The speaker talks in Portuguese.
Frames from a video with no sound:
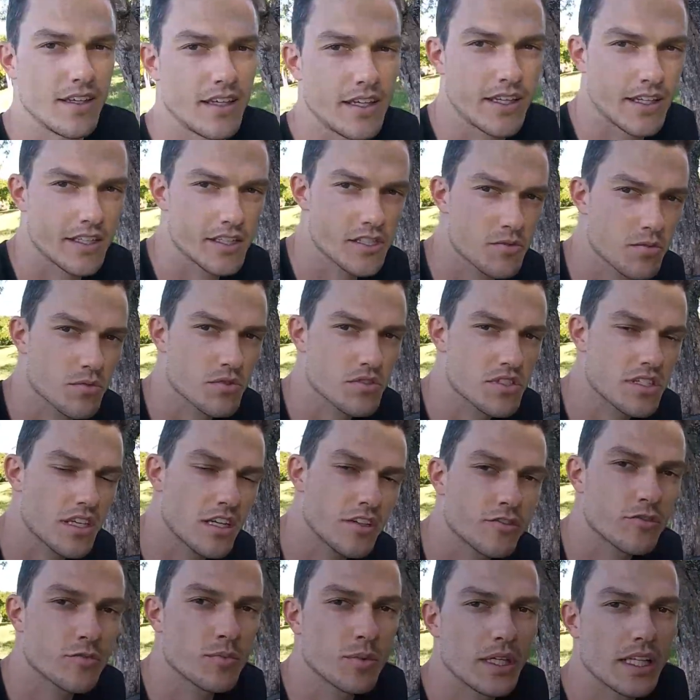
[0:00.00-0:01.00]
é
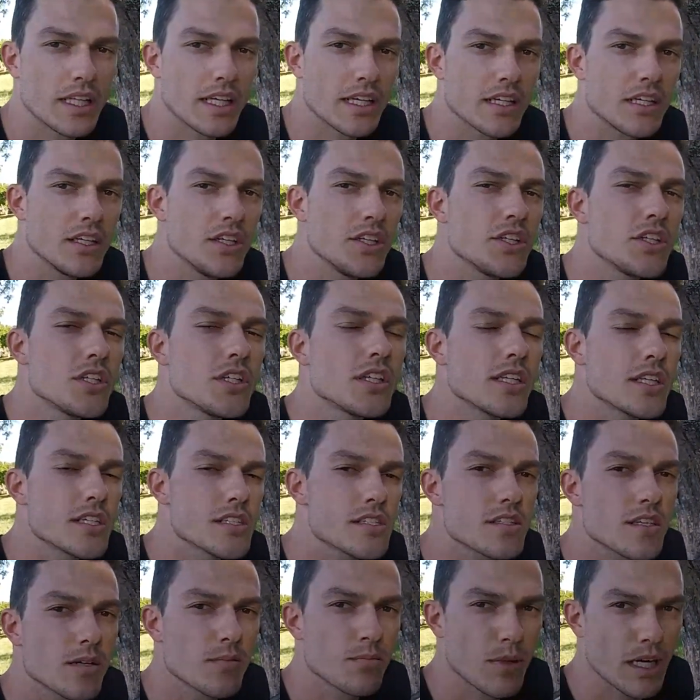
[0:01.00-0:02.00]
responsável pela
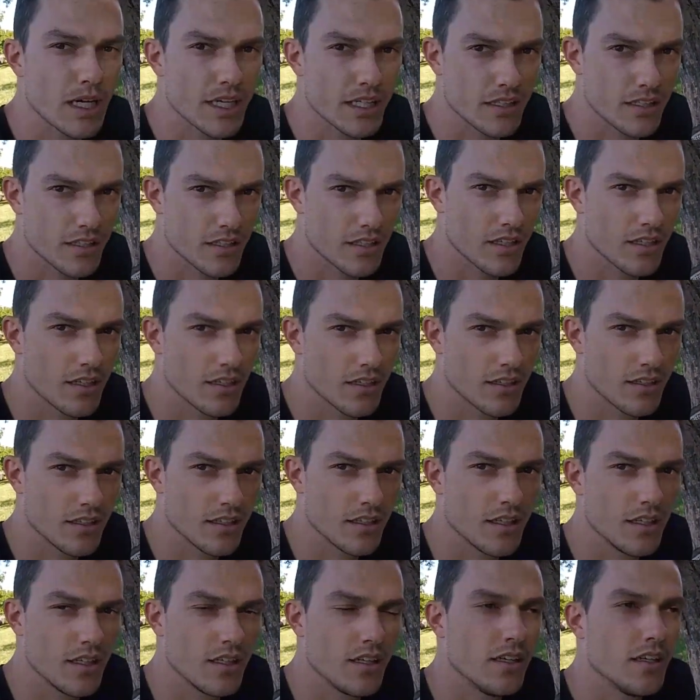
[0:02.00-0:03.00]
rigidez da bike.
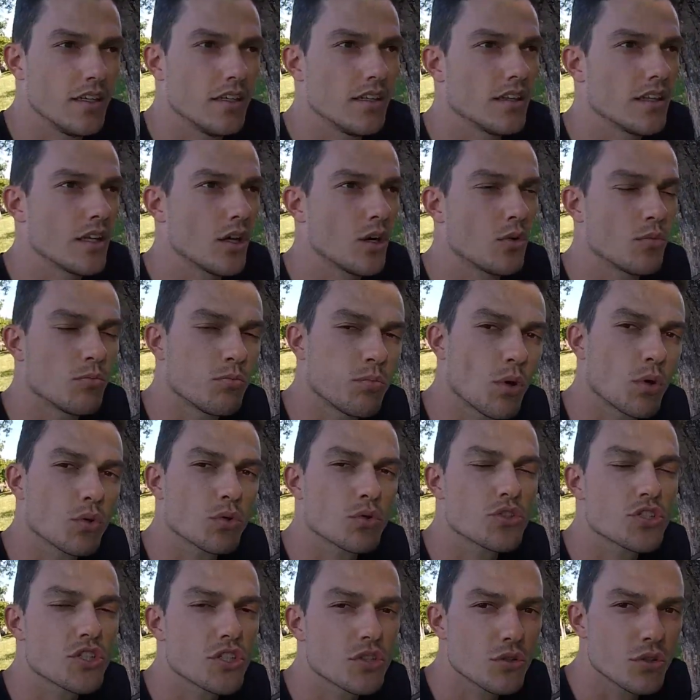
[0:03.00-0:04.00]
Então,
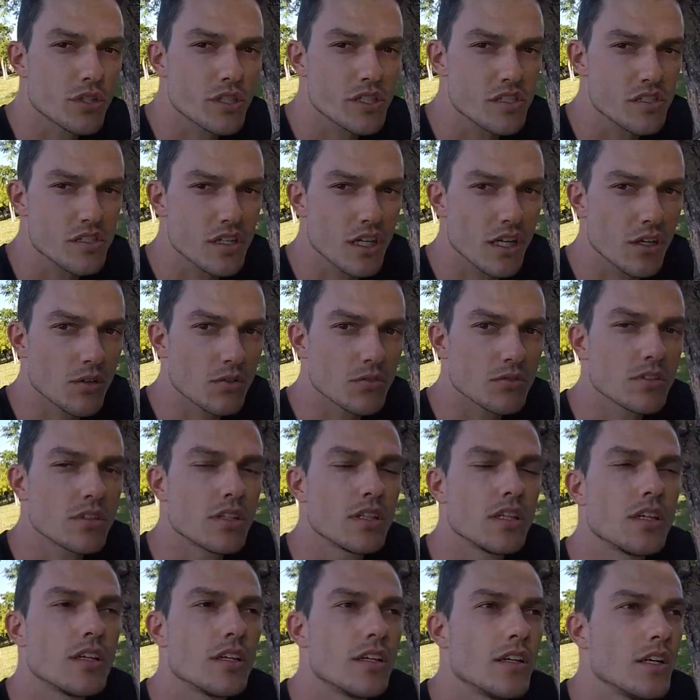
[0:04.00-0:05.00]
ponto de torção,
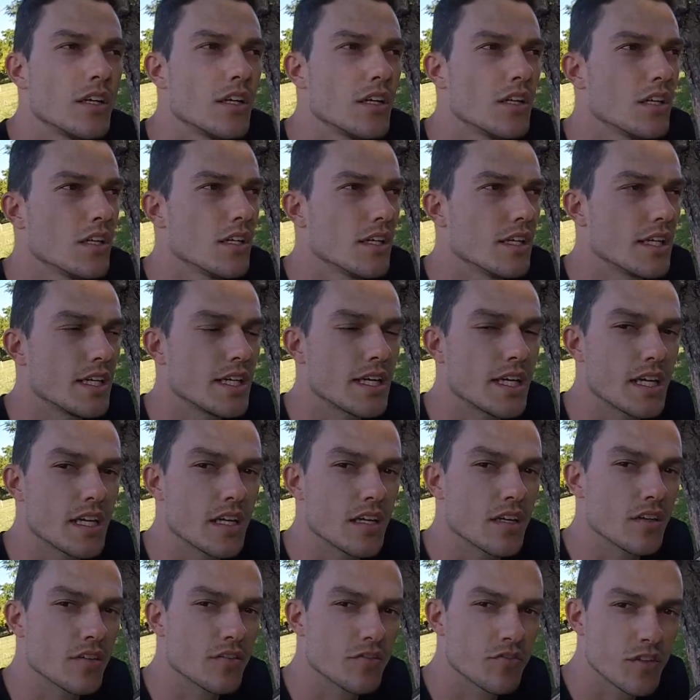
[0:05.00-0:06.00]

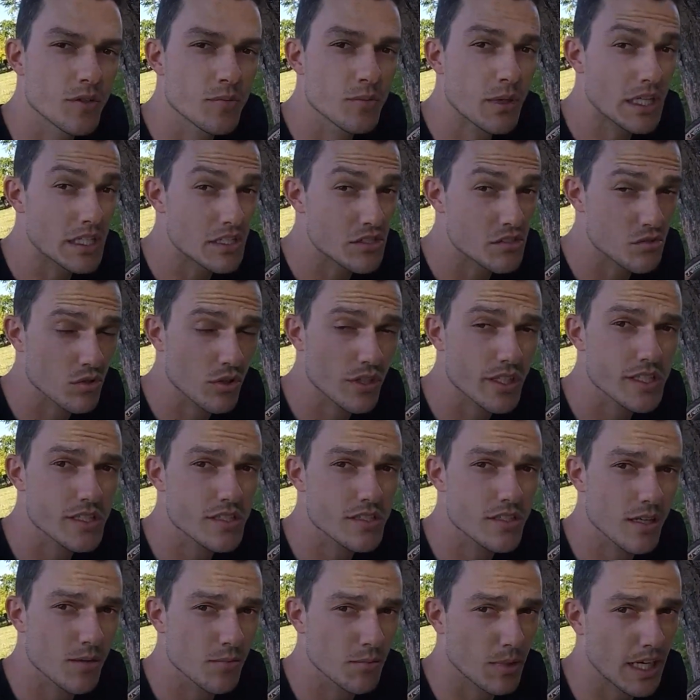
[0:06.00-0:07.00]
é,
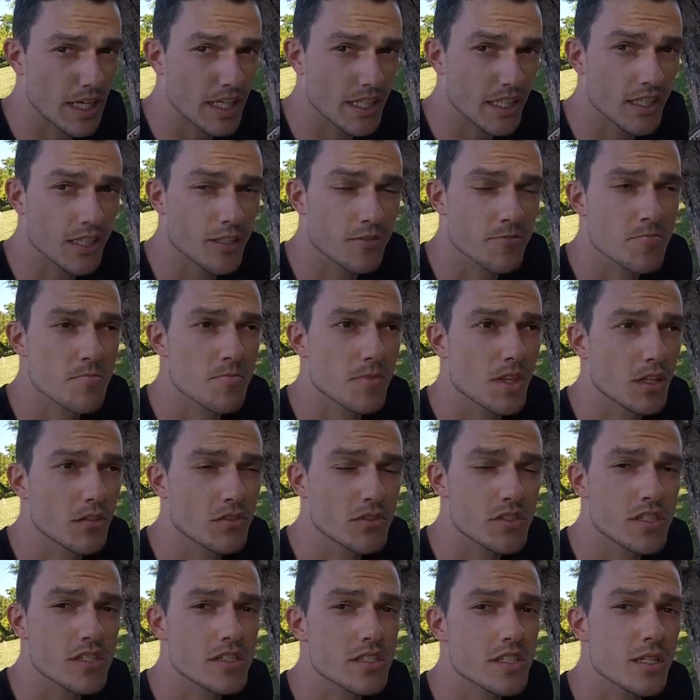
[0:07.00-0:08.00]
vibrações na bike, então
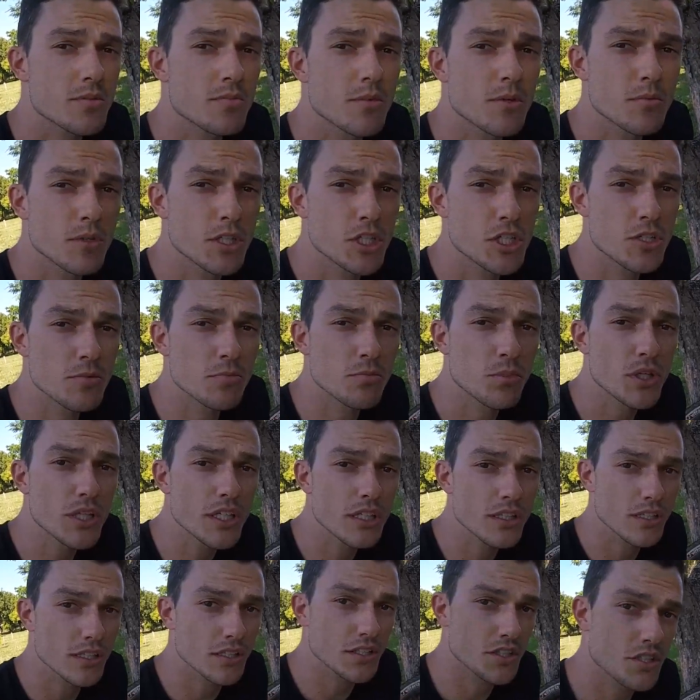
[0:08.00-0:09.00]
isso é extremamente
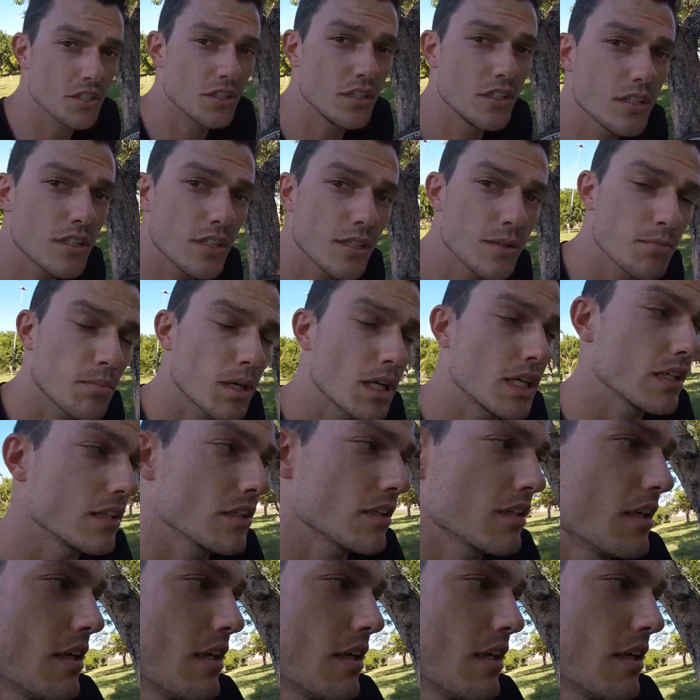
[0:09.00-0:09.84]
importante. E também